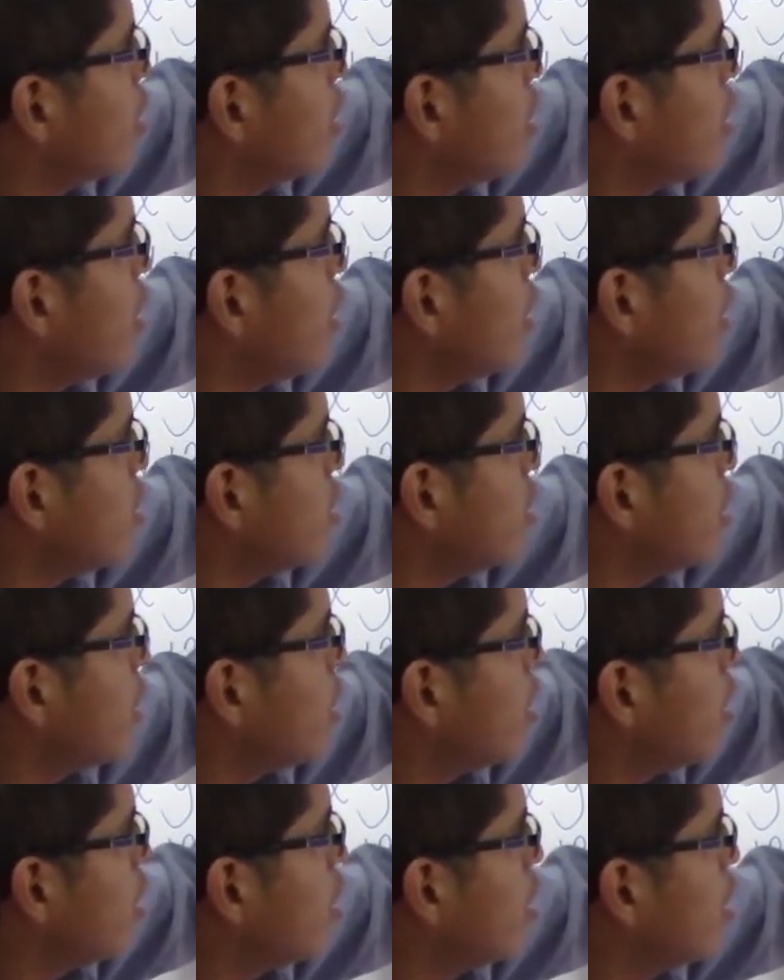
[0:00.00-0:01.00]

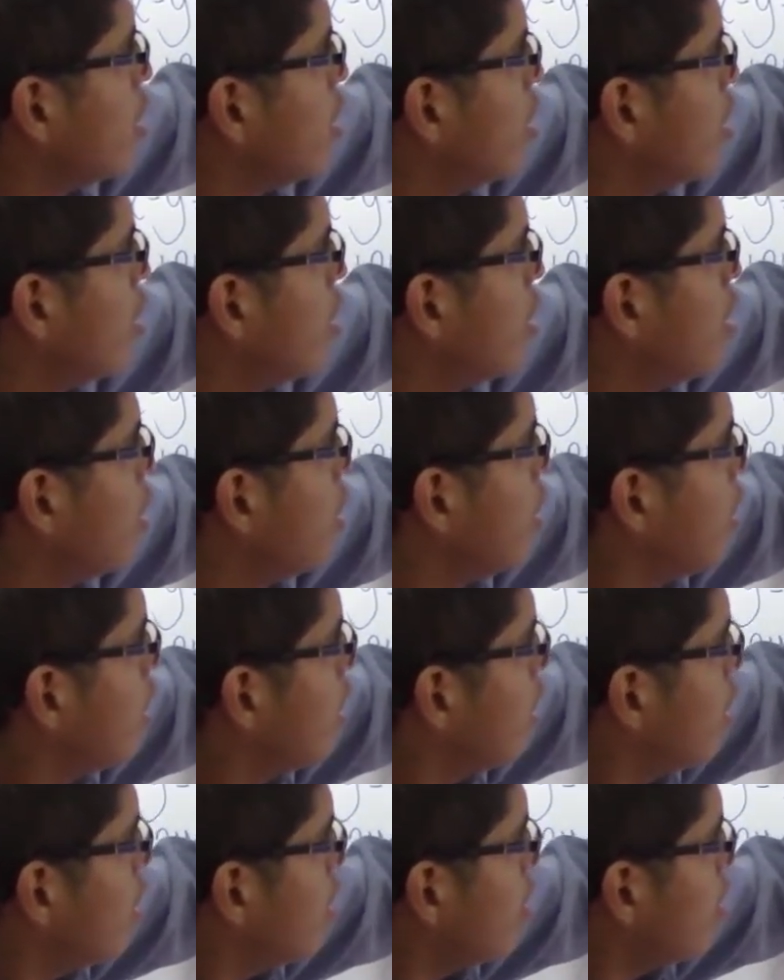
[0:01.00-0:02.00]
15,
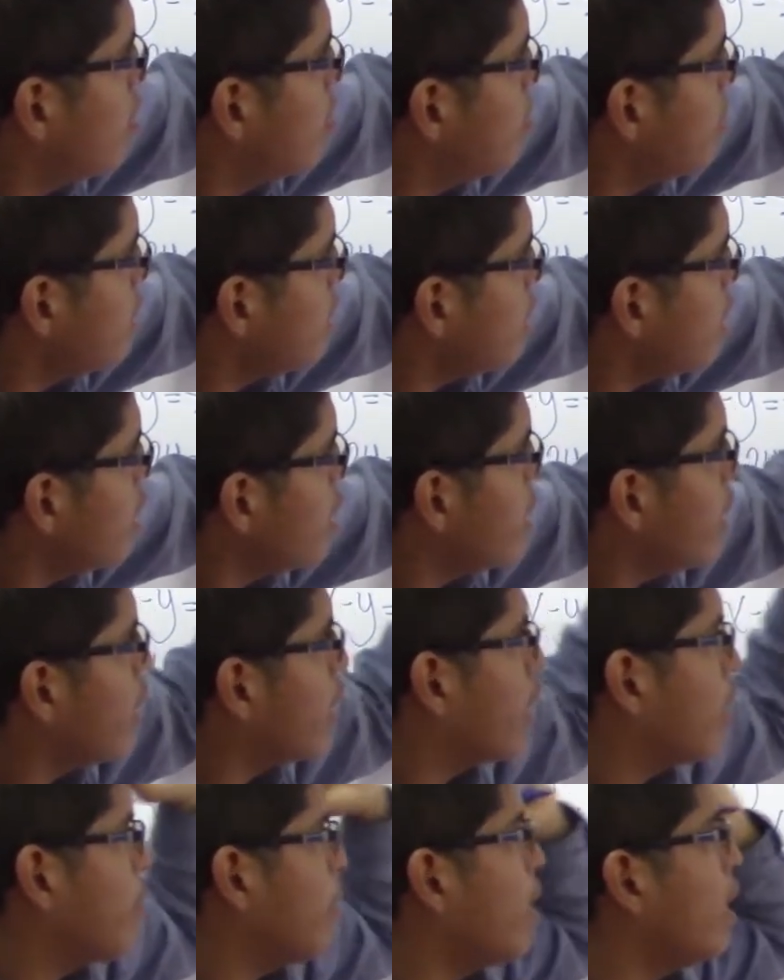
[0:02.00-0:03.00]
más el y
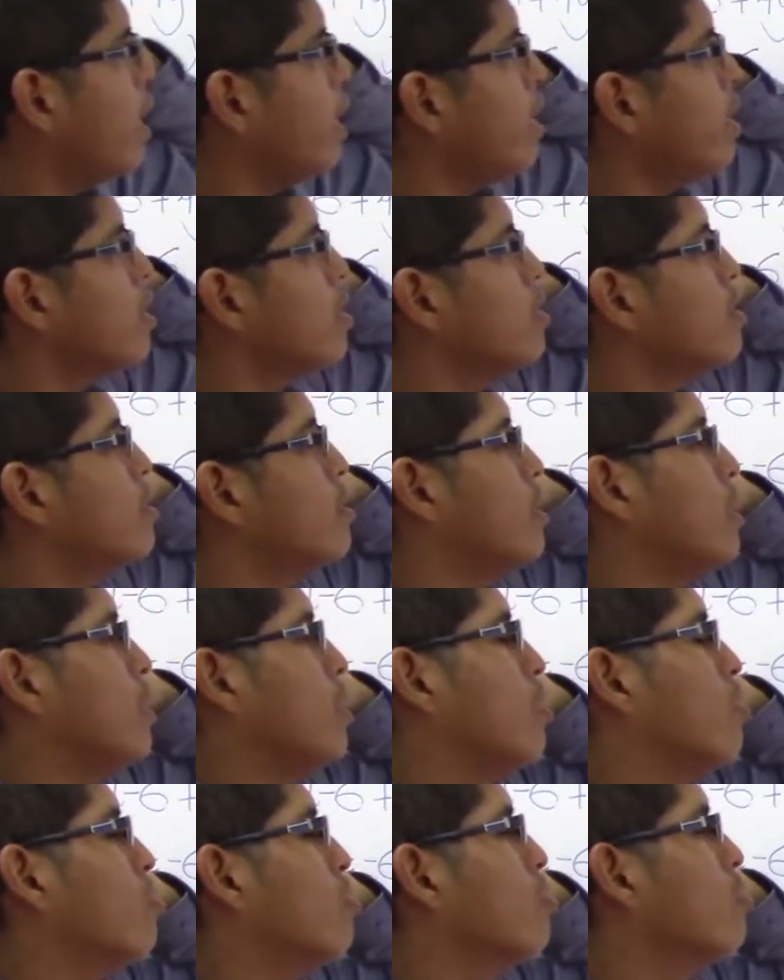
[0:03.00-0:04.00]
que vale
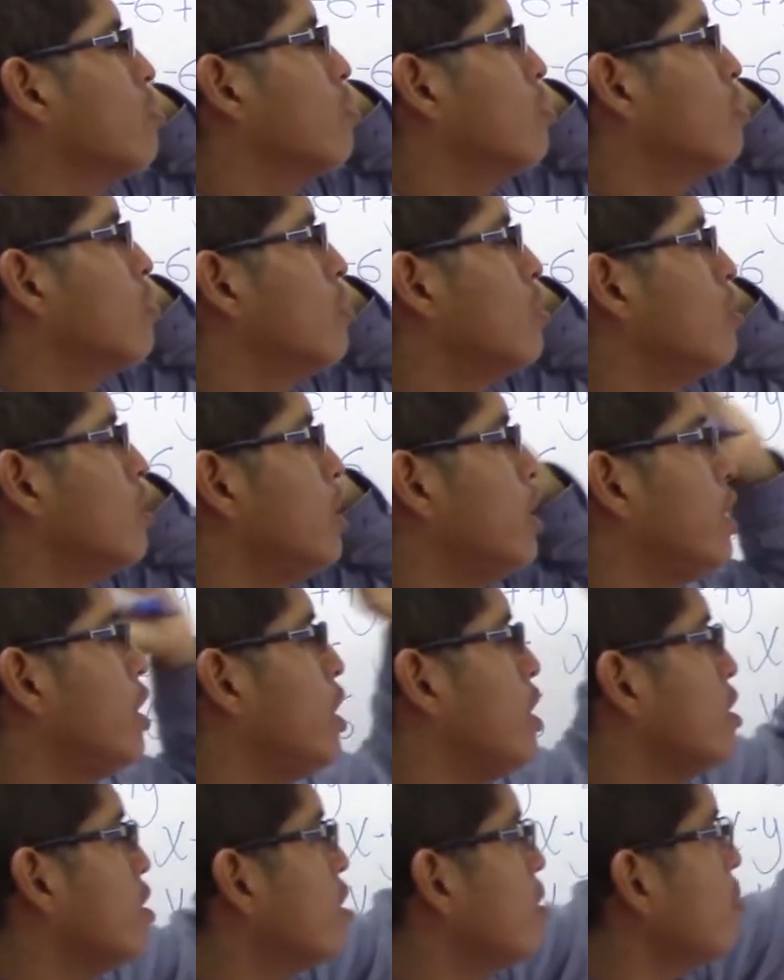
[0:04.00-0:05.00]
5. Y
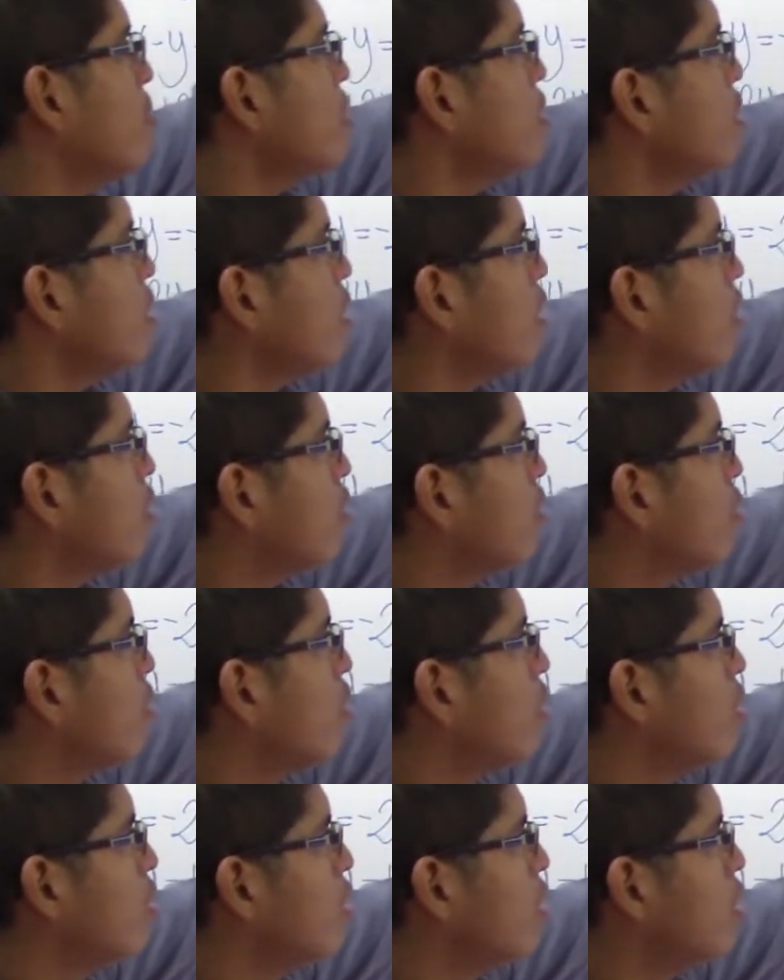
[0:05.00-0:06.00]
15 más 5
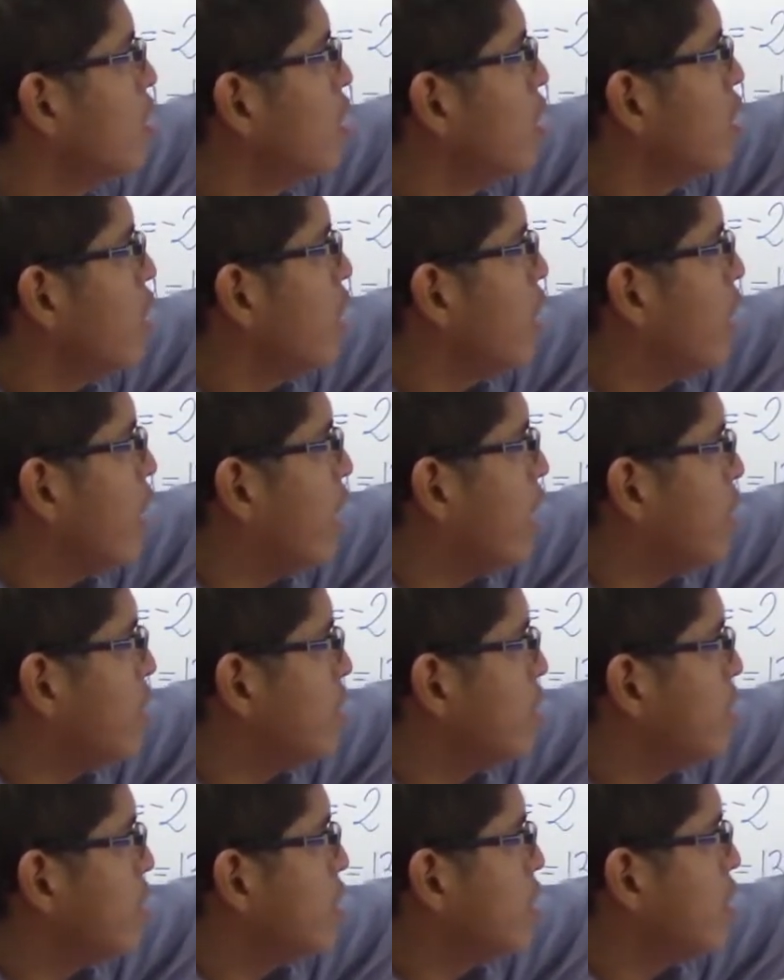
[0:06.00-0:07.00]

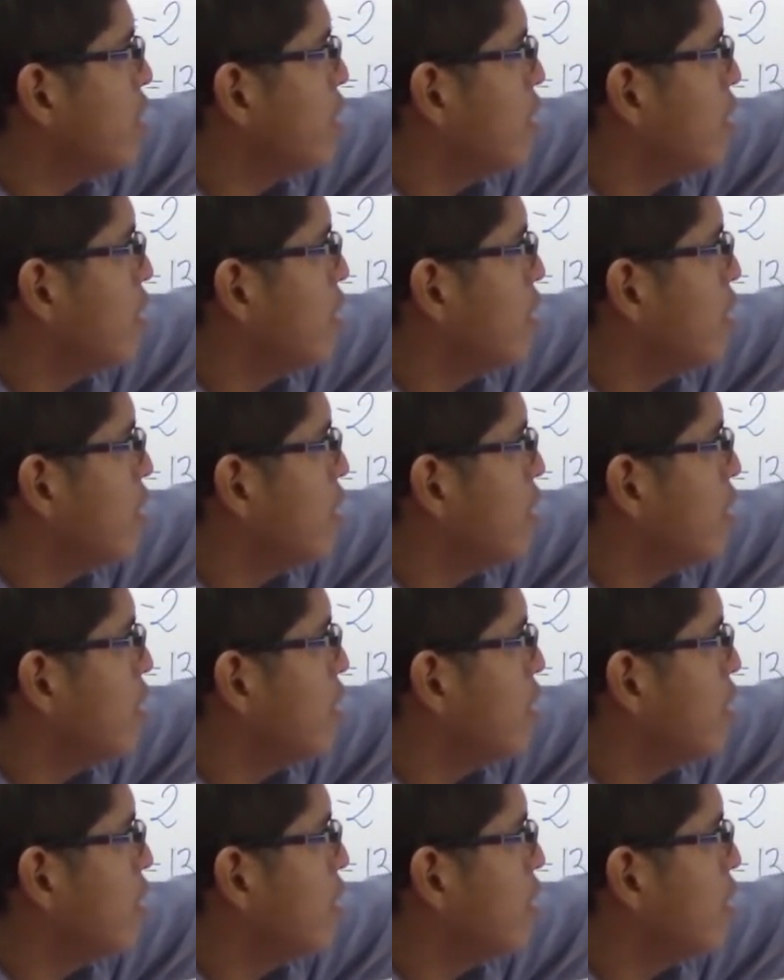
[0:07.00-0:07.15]
es